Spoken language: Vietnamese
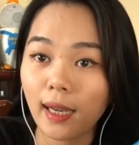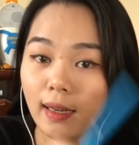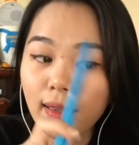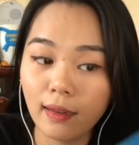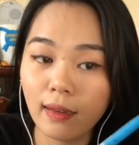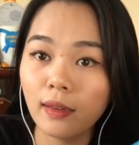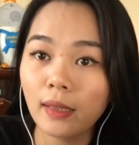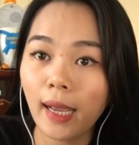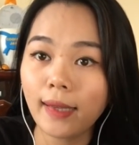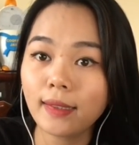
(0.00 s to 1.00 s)
cải lương,
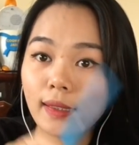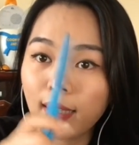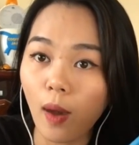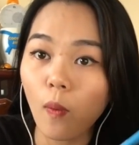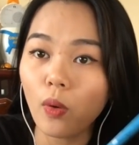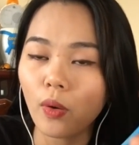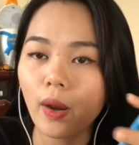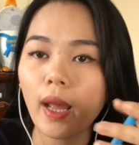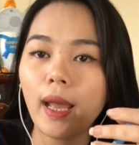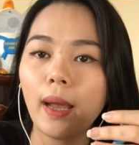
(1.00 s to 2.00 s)
hát sân khấu rồi
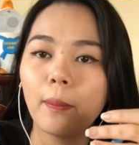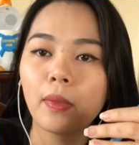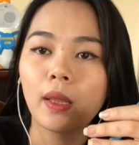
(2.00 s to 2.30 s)
đó ha,